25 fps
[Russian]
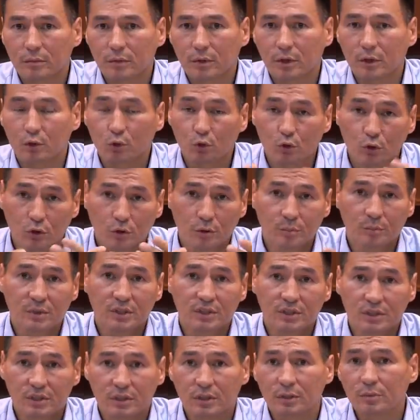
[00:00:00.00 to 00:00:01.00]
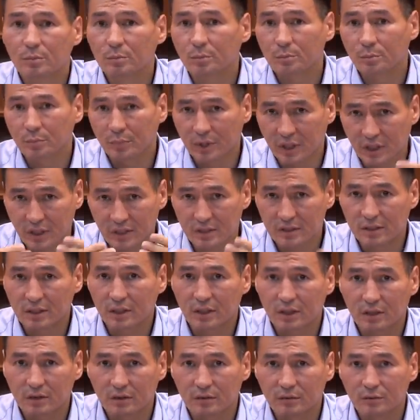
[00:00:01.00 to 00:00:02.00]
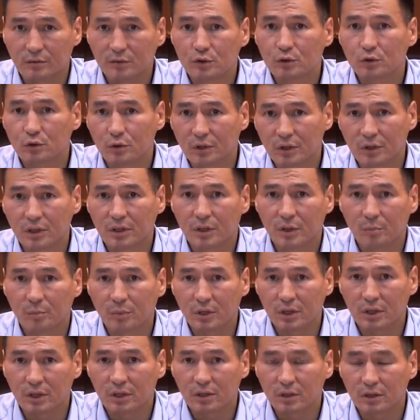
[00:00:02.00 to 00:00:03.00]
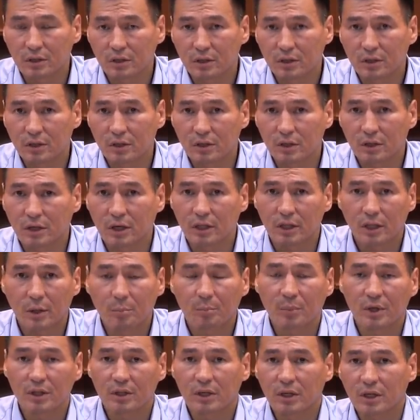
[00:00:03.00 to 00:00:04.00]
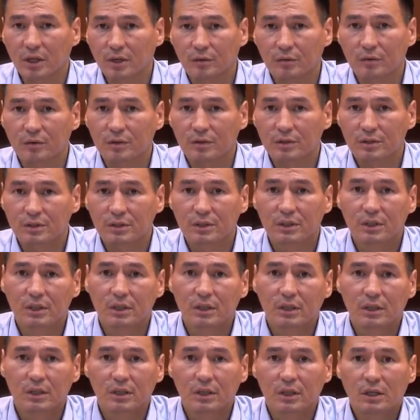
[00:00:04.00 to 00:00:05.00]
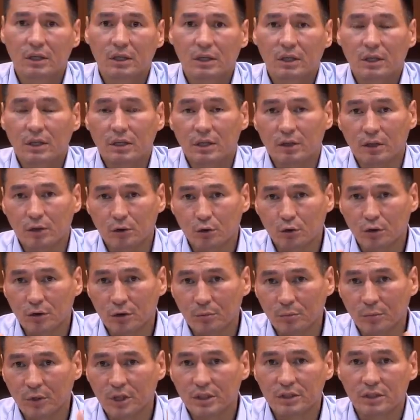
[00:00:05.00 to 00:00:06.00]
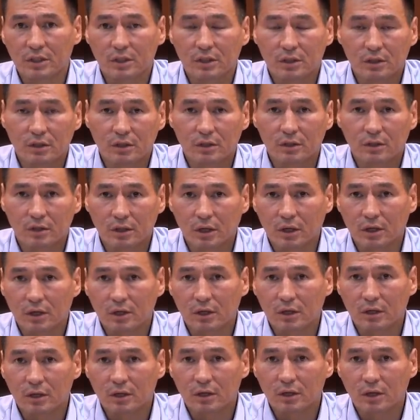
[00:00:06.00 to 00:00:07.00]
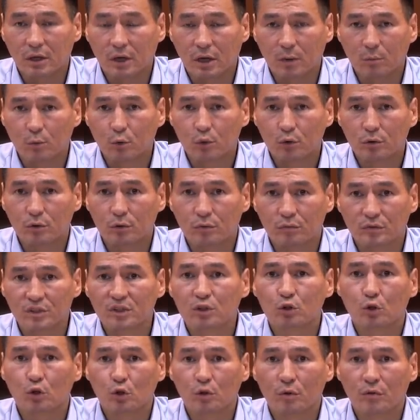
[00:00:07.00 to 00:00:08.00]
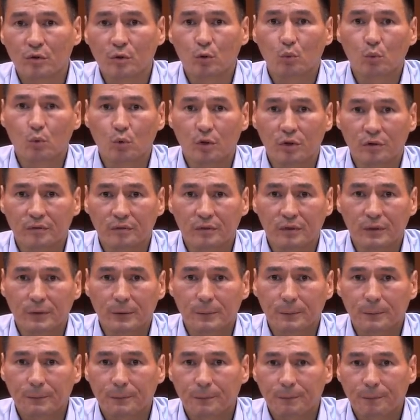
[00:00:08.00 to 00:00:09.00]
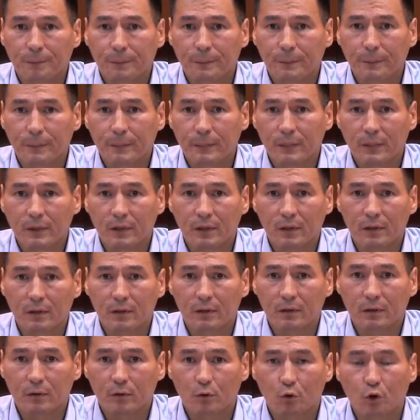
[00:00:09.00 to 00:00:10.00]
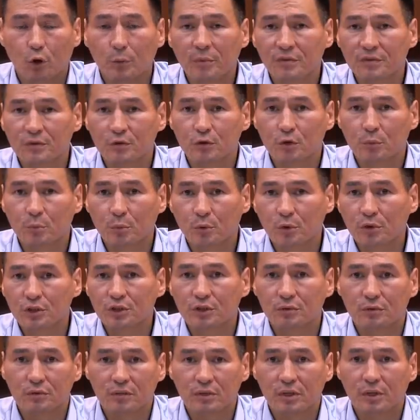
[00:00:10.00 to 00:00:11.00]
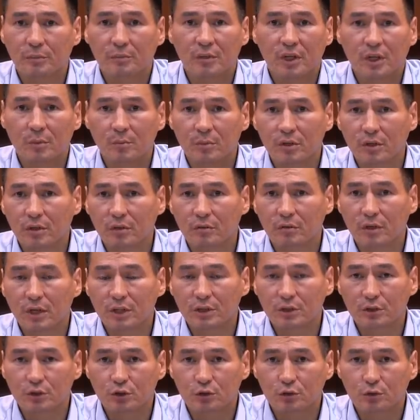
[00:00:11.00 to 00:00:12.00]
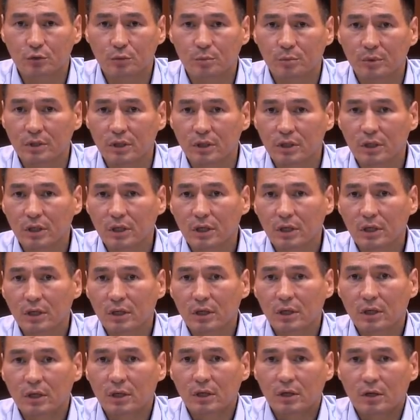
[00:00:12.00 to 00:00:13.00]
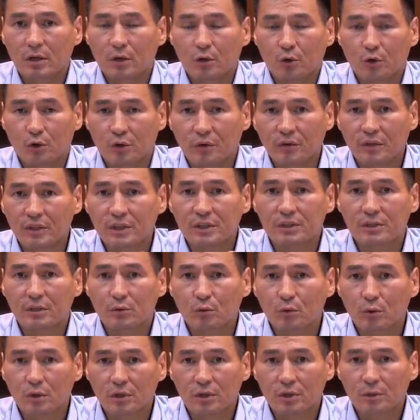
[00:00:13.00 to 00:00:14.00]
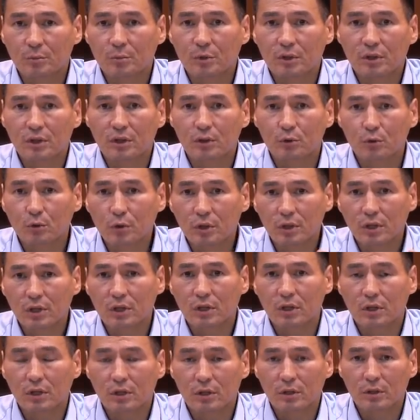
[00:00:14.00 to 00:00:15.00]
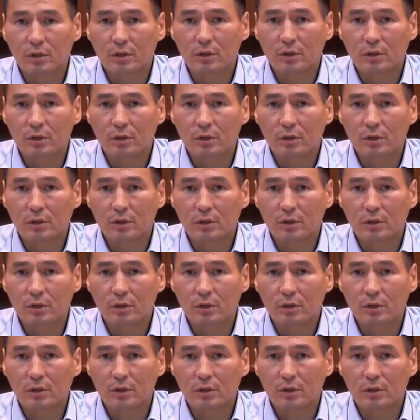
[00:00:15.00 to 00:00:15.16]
которую мы с ним показали в высоких кабинетах. Она понравилась. Ее отметили как работу высокого уровня. кроме всего прочего, для меня было важно, чтобы руководитель города был не только